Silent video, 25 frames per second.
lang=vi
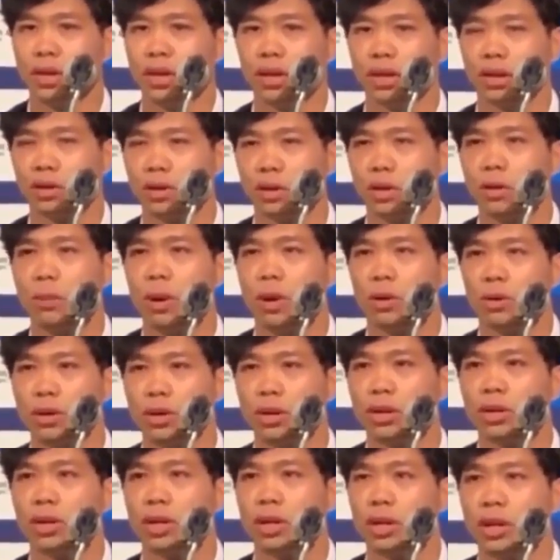về đội
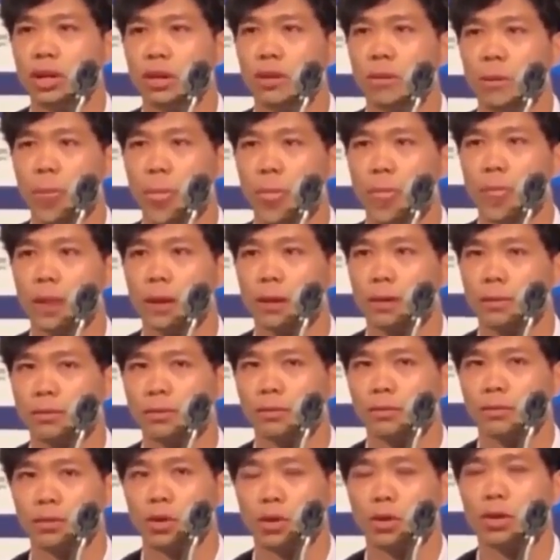bóng, nên là
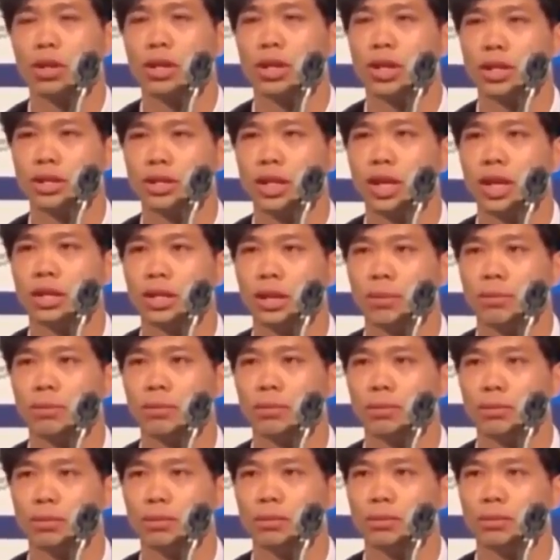tôi quyết định gia nhập
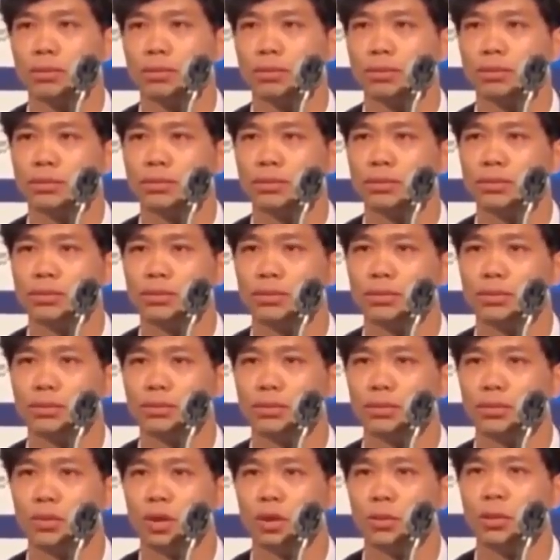
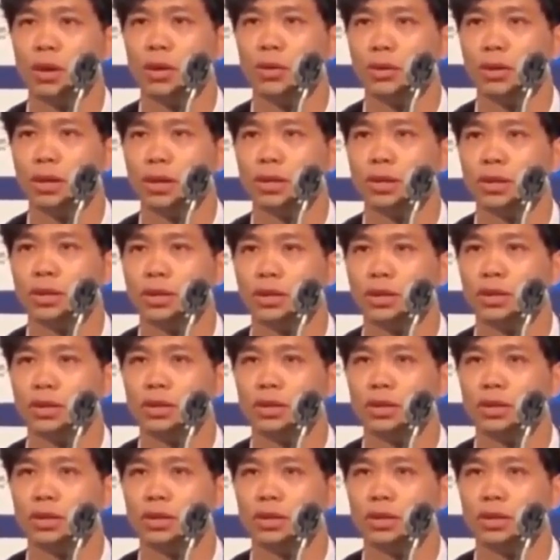đội bóng